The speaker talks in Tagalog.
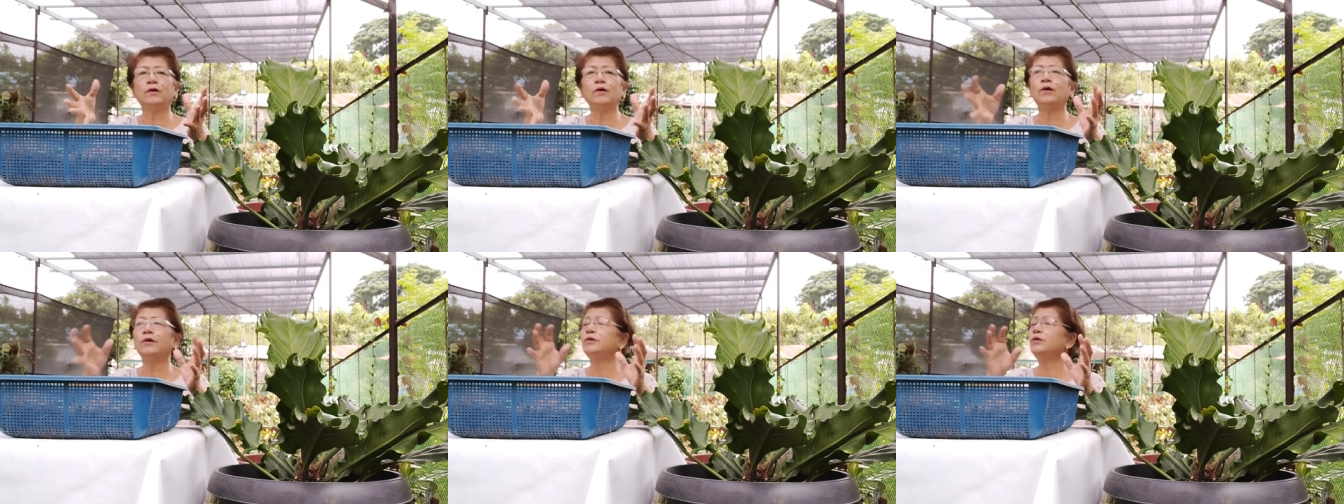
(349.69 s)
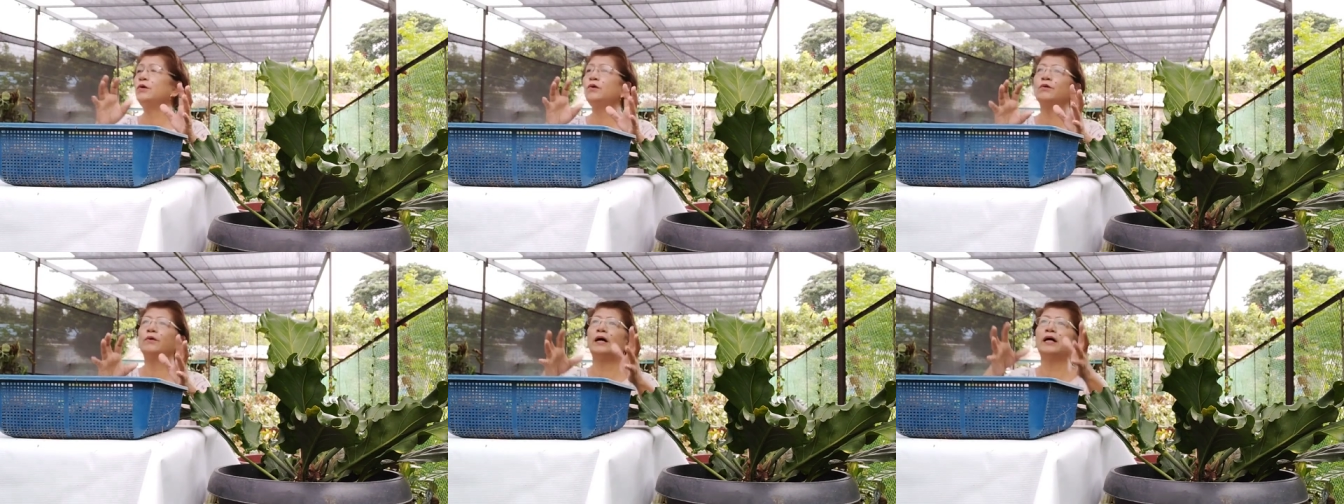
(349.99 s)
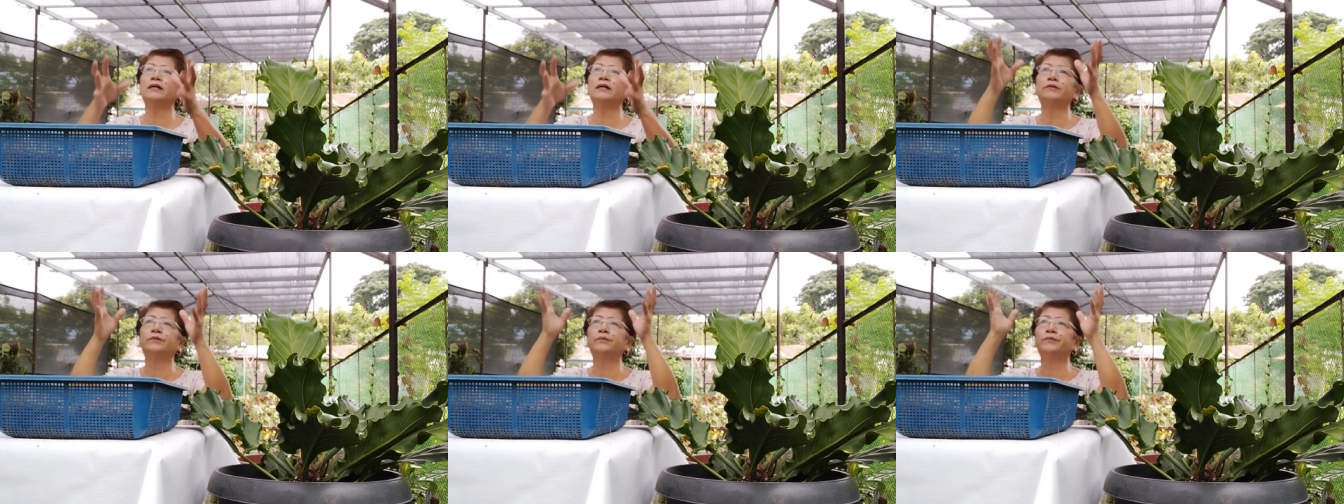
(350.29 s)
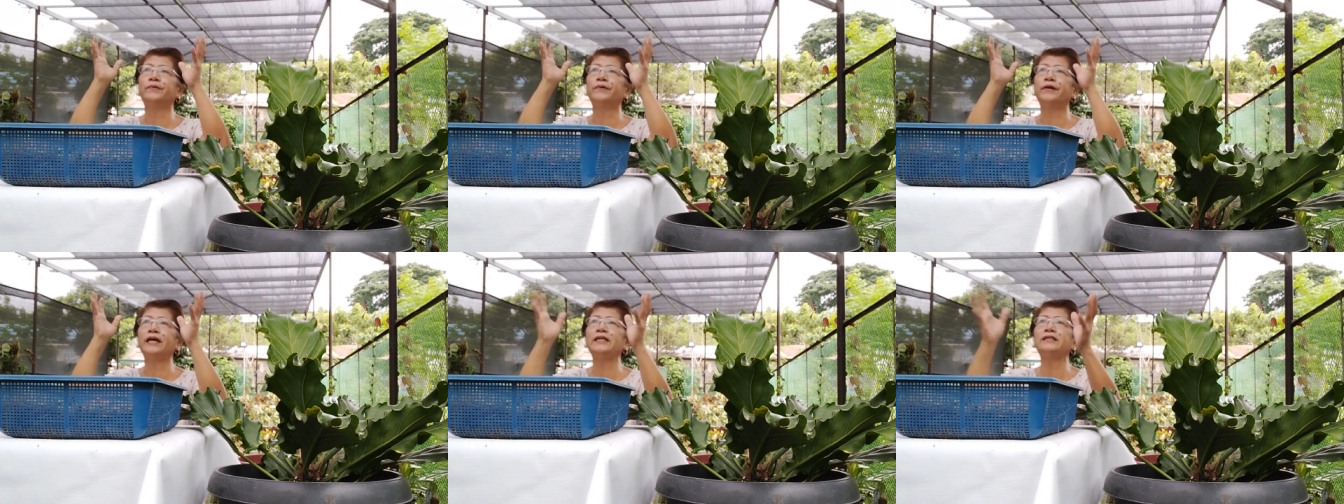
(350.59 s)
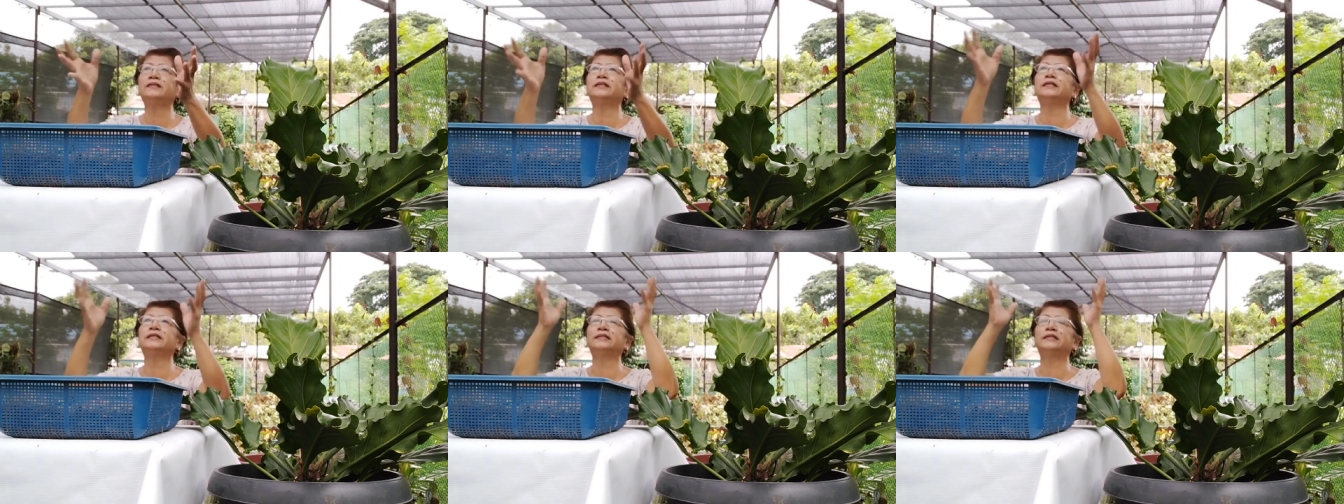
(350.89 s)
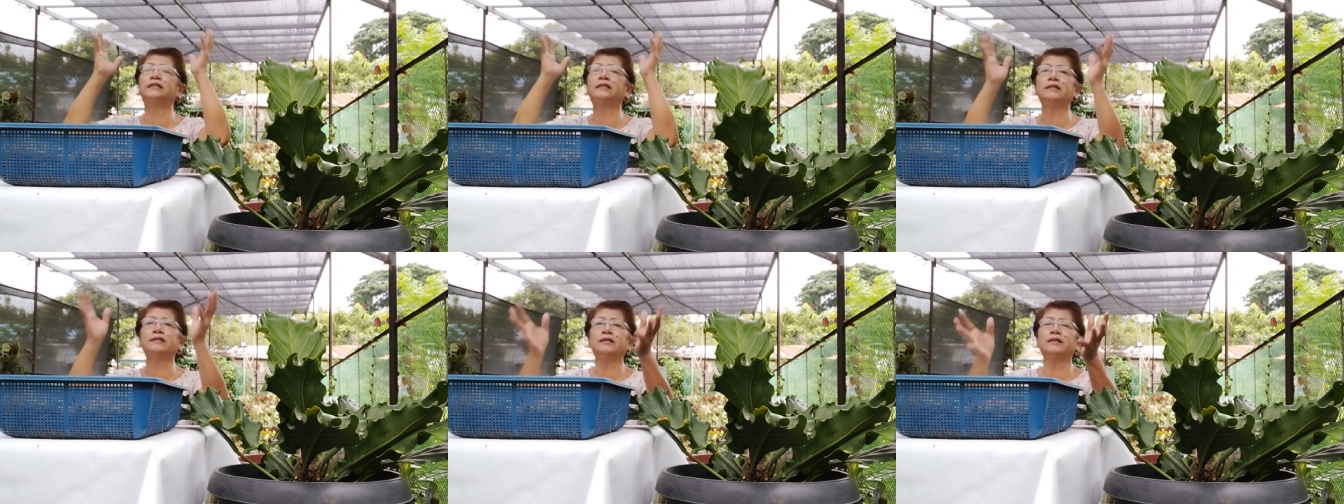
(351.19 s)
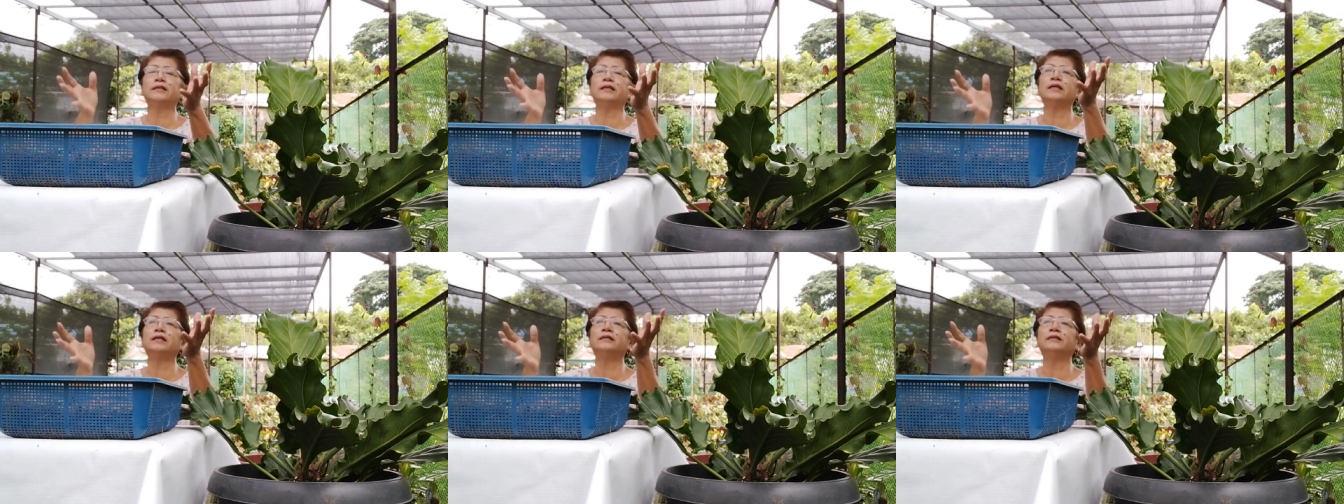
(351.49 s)
oh no, ang greatest in
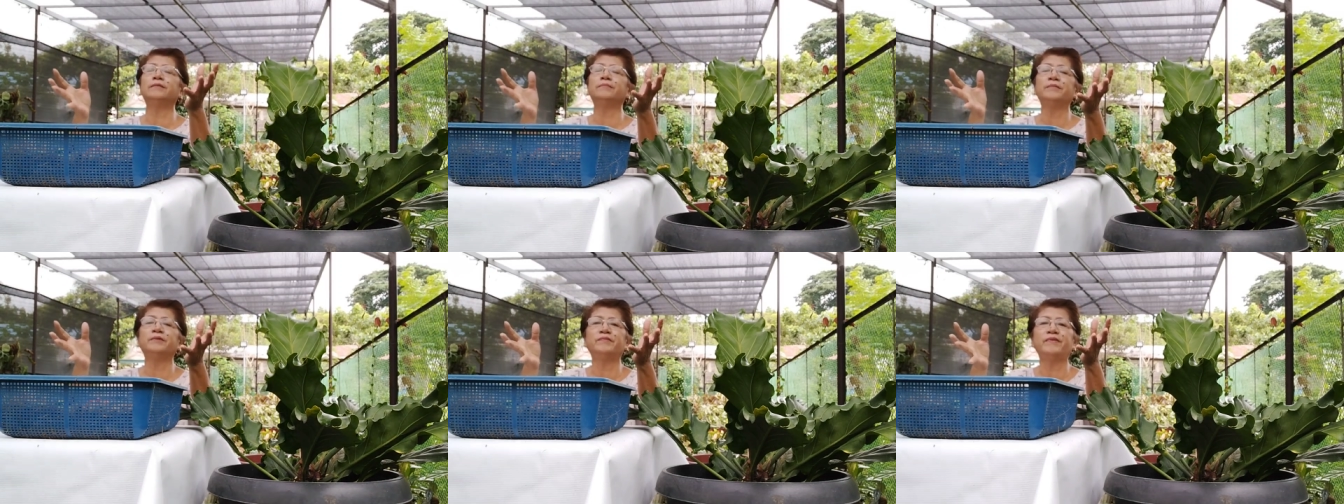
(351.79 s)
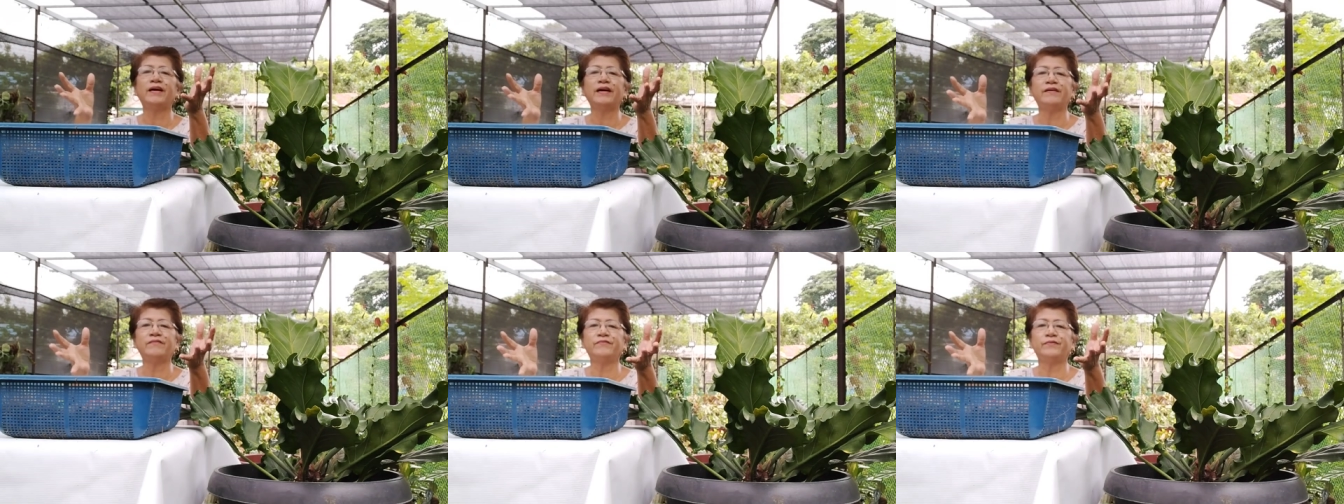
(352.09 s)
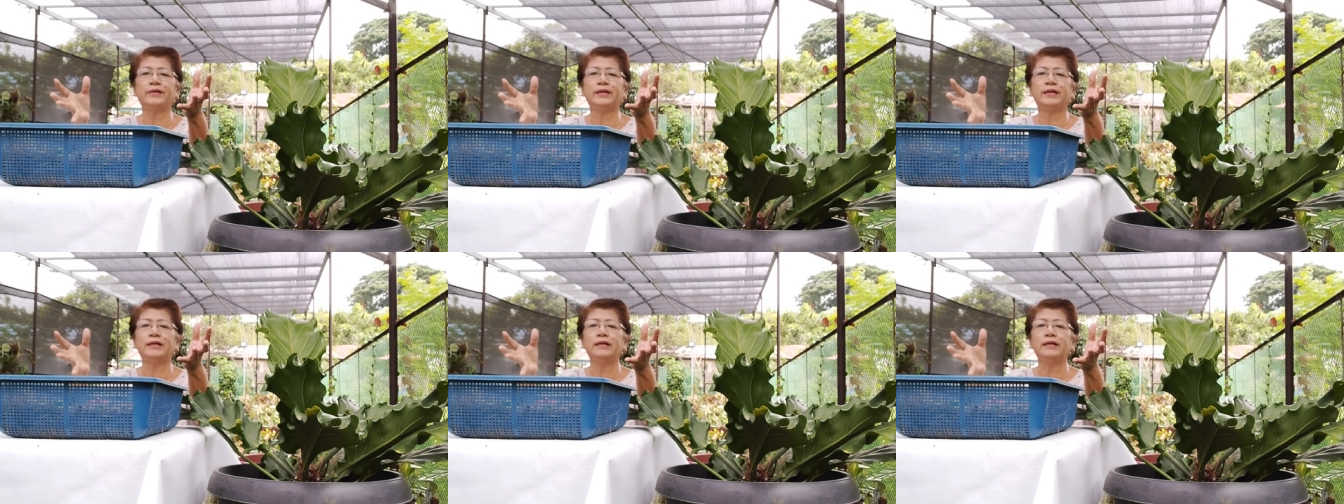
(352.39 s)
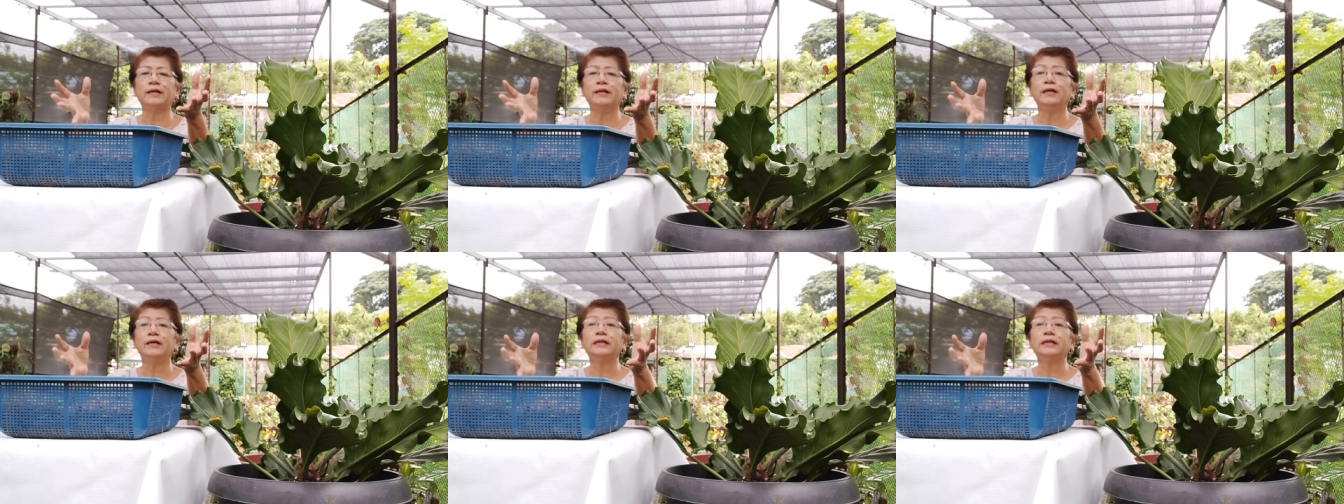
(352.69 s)
the kingdom of heaven,